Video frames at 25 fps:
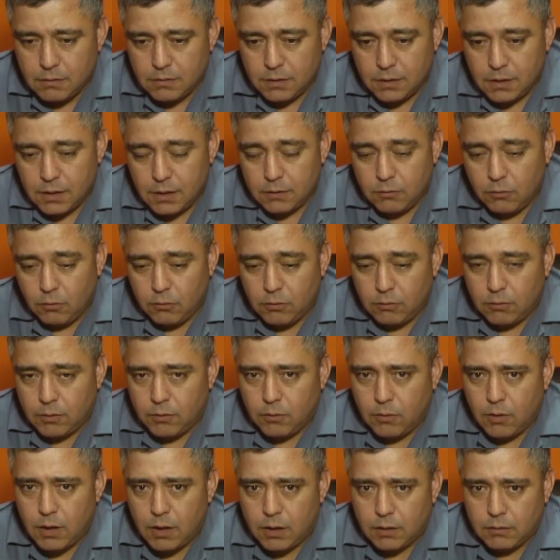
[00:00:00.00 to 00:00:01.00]
Sí, esto,
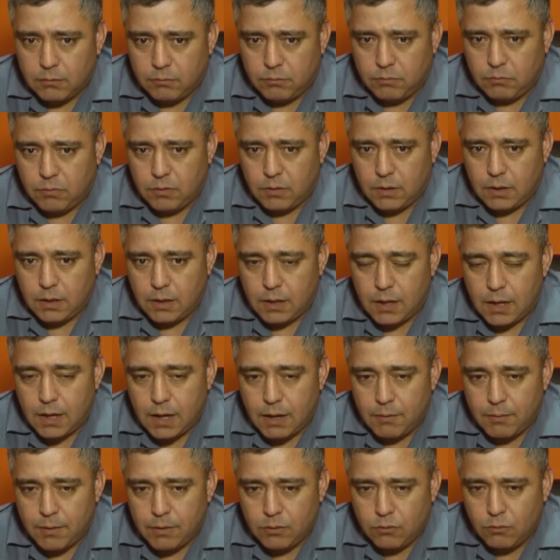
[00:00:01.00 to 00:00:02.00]
bueno, a, eh,
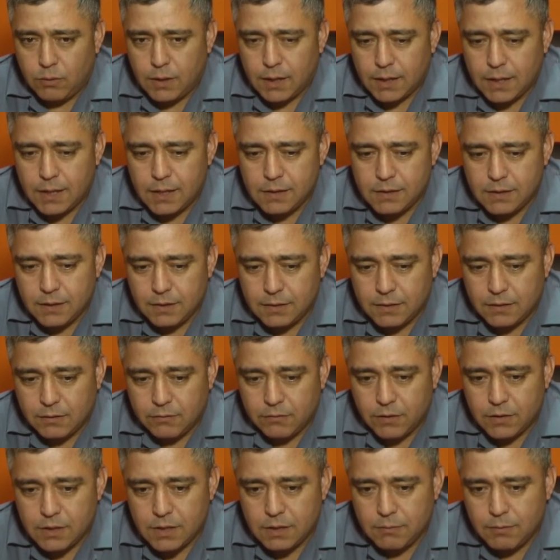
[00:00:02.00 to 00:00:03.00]
las 21.15
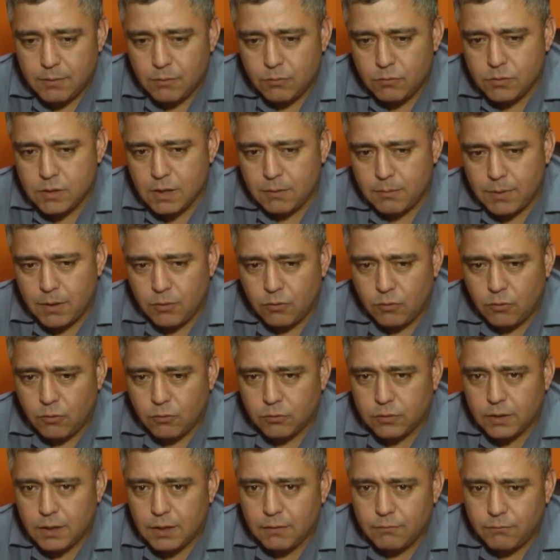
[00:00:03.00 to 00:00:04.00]
se recibe un
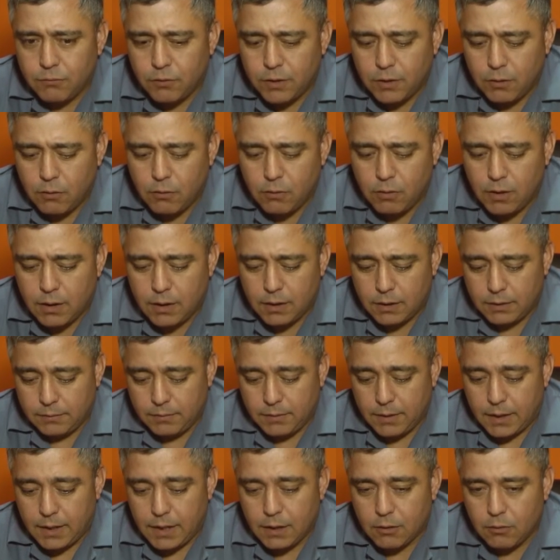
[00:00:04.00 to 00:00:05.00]
llamado telefónico a,
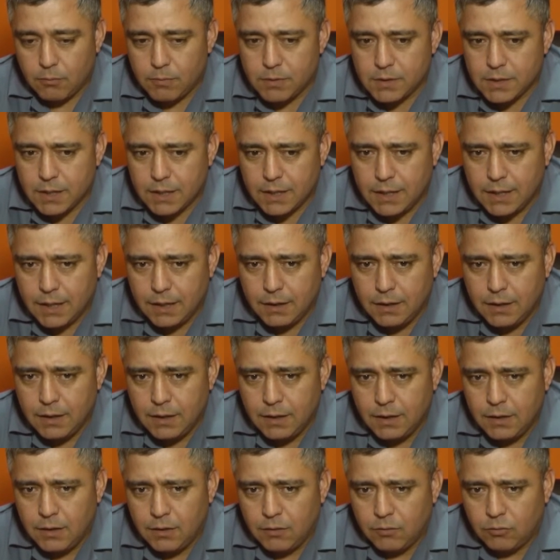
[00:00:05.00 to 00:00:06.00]
a la comisaría
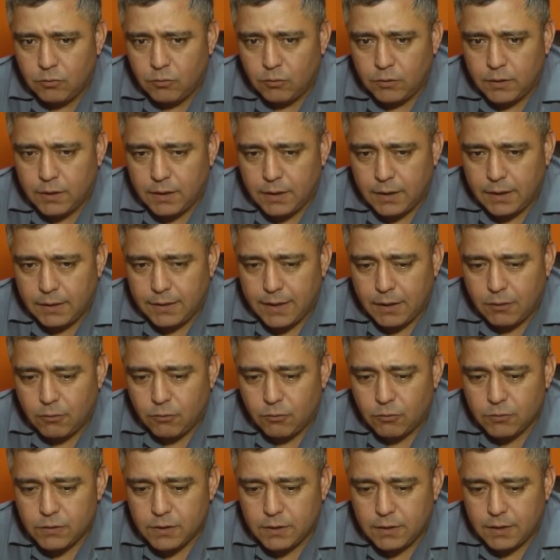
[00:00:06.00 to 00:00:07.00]
donde da a
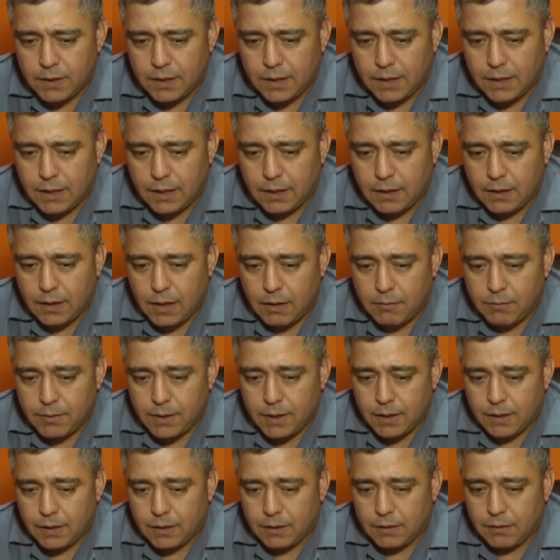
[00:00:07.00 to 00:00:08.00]
conocer de que
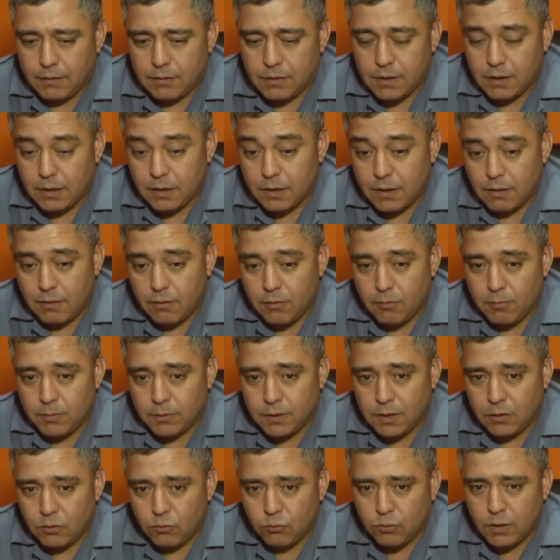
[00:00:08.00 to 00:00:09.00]
habrían, se estaba
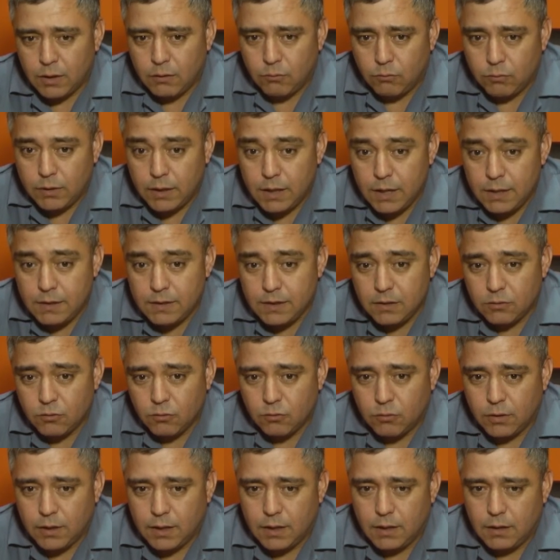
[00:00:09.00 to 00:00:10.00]
cometiendo un,
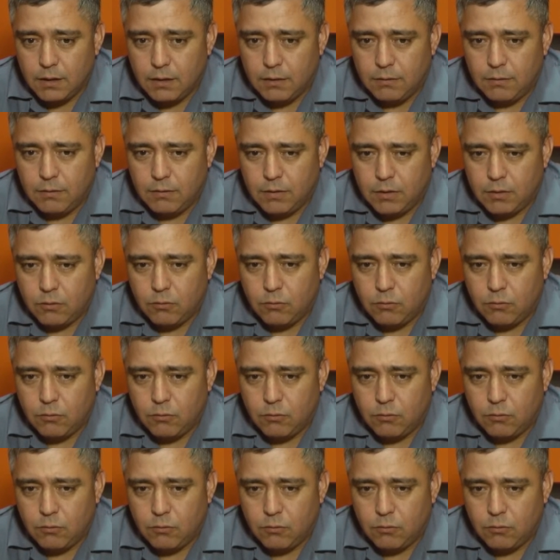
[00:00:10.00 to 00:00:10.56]
ilícito en, el,